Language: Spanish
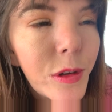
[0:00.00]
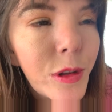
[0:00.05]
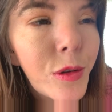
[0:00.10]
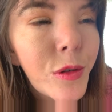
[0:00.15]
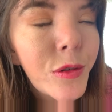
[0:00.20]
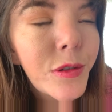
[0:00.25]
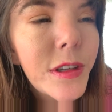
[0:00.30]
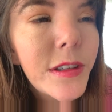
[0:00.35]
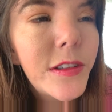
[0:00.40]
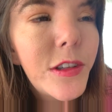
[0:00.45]

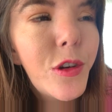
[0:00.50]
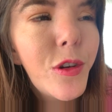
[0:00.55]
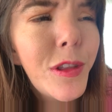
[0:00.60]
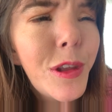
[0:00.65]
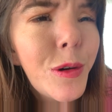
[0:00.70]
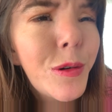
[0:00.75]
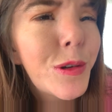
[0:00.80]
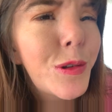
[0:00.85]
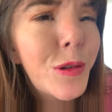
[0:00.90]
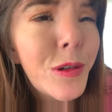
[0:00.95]
Entonces, si yo
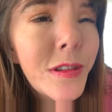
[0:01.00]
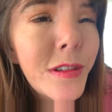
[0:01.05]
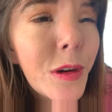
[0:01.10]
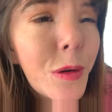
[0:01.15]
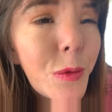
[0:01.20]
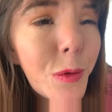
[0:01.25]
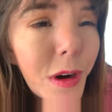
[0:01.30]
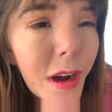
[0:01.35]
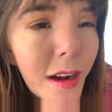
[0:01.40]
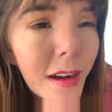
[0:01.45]
digo, estoy
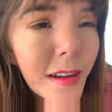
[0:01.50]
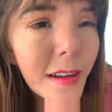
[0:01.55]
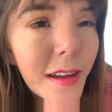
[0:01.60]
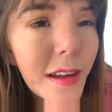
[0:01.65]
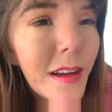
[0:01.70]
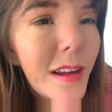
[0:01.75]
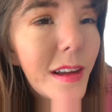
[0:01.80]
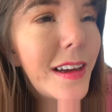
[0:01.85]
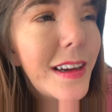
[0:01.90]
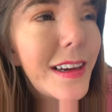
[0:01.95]
segura
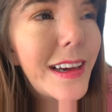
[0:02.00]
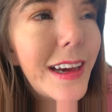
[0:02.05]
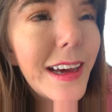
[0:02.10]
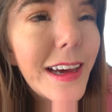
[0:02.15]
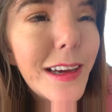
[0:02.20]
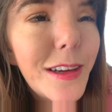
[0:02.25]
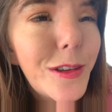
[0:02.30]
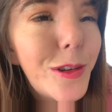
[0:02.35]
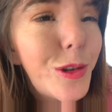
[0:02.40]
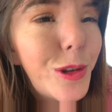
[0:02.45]

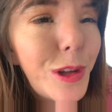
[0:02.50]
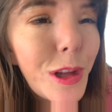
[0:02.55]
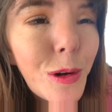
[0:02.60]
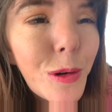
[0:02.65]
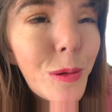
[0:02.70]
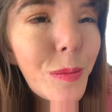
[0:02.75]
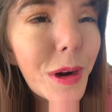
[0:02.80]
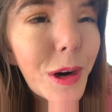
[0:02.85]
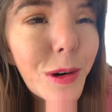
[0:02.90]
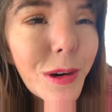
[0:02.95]
que yo tengo
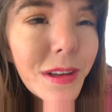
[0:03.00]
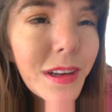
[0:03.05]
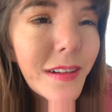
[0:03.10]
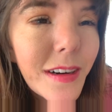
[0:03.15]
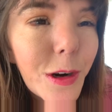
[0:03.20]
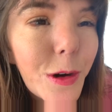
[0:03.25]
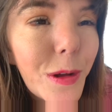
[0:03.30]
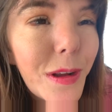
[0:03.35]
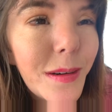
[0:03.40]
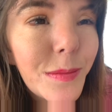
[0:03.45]
el mejor
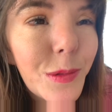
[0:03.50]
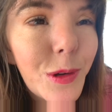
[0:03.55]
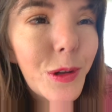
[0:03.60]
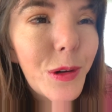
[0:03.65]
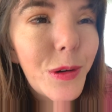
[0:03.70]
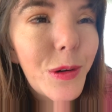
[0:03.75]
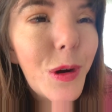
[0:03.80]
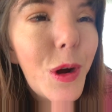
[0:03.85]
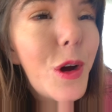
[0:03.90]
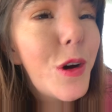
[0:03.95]
trabajo del
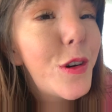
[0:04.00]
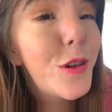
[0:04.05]
mundo,